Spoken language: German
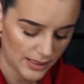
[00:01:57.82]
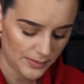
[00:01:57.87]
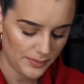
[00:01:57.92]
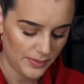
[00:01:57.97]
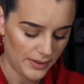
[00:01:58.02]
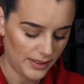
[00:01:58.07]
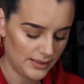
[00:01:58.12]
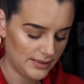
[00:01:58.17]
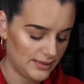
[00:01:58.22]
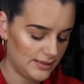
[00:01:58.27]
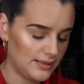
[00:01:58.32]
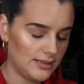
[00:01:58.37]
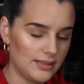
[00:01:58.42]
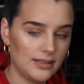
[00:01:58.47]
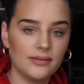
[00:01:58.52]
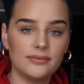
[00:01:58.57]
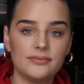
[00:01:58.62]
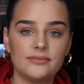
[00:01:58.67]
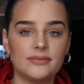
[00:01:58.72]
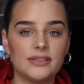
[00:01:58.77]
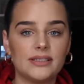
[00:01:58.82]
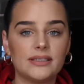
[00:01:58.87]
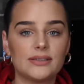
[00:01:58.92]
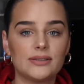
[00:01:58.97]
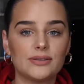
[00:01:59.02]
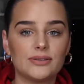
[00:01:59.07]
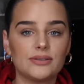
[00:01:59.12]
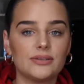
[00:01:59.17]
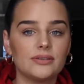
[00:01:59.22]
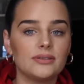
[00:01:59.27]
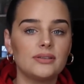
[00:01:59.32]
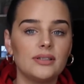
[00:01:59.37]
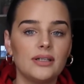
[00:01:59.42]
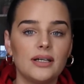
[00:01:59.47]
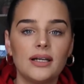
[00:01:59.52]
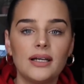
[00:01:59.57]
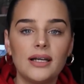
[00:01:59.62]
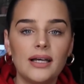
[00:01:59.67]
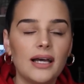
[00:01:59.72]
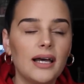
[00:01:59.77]
habe echt ne, so
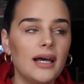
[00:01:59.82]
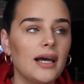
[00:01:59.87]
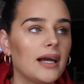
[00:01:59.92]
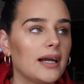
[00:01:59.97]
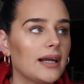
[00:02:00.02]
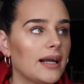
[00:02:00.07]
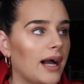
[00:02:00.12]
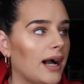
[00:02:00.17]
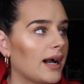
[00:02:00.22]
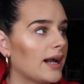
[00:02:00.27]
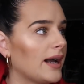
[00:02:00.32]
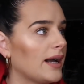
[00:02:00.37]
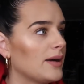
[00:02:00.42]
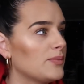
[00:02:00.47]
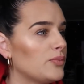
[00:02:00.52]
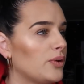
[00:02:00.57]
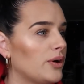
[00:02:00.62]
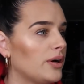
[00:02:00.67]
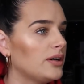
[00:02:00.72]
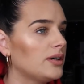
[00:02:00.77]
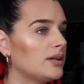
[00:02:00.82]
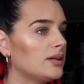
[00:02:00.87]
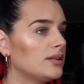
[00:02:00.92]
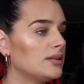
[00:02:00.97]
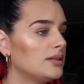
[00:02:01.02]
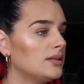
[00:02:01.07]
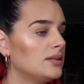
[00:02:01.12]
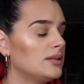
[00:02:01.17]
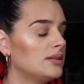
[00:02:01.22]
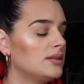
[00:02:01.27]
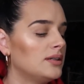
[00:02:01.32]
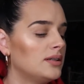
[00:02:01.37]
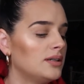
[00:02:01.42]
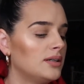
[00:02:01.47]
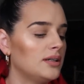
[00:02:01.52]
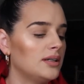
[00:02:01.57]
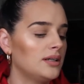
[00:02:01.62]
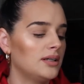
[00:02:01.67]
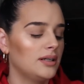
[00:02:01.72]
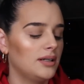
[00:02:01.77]
gar keinen Bock.
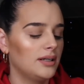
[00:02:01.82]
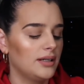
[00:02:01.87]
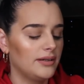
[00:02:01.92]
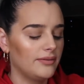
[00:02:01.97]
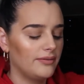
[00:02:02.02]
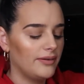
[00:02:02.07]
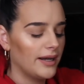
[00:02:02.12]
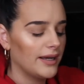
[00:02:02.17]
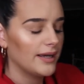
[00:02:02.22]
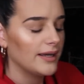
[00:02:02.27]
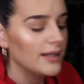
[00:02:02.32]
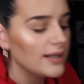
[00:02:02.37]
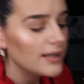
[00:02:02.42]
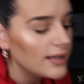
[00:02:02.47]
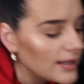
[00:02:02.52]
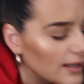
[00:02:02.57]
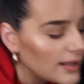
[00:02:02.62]
Weil,